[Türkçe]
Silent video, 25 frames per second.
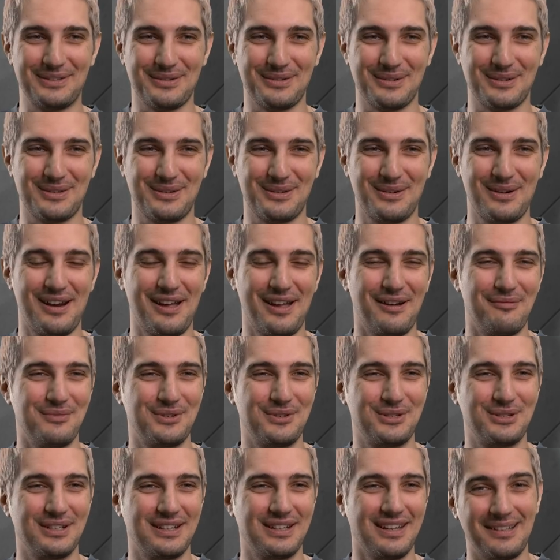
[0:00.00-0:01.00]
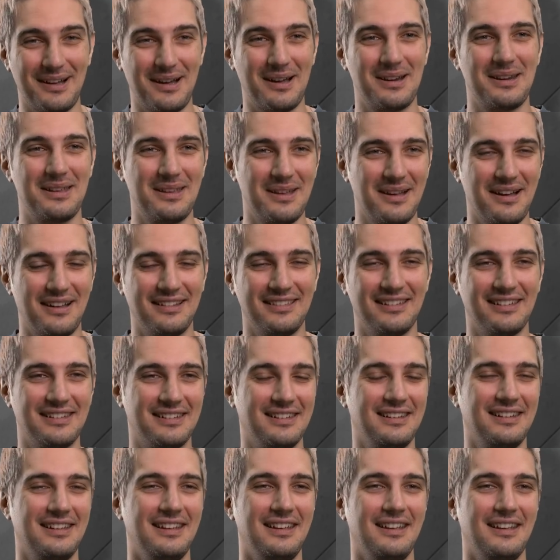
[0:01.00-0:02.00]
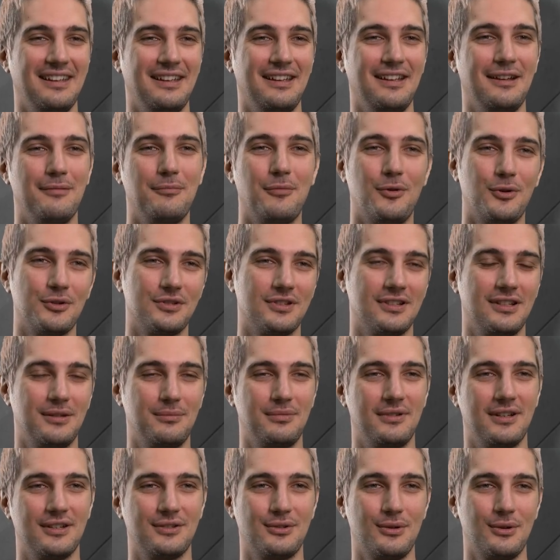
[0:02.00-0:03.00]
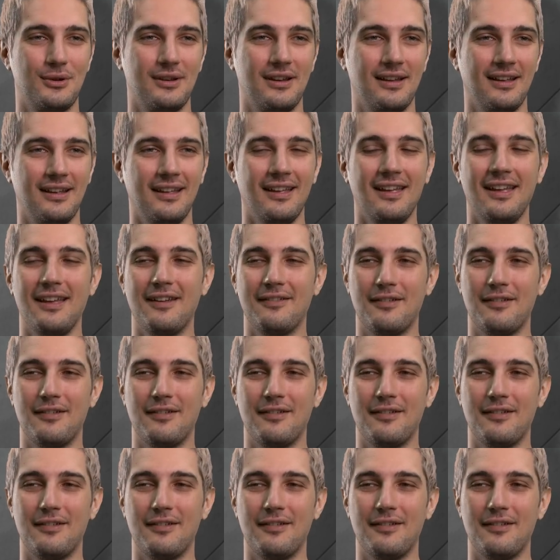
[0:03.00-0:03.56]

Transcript: çok zorlanmıştık tarihi anları. E, Monza'da biraz öyle.